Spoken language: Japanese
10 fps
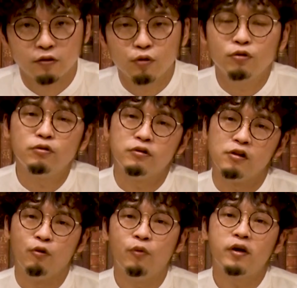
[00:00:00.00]
というふう
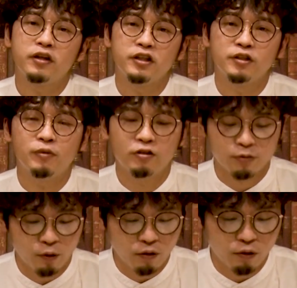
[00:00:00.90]
に思われてしまう
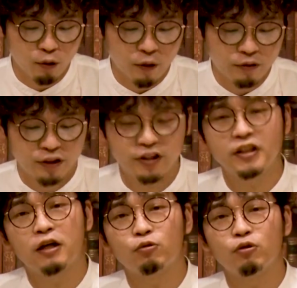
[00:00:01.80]
のも、これは不思
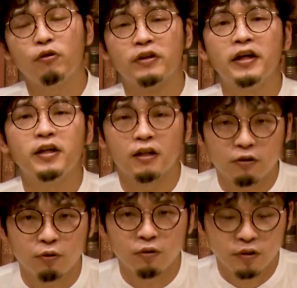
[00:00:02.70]
議なことではないかな
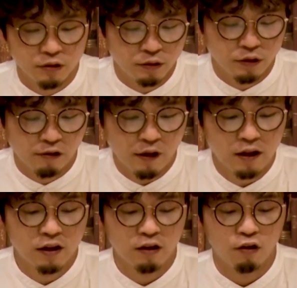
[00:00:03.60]
というふうに
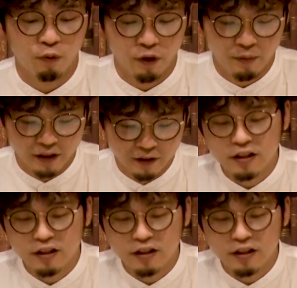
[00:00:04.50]
は思います。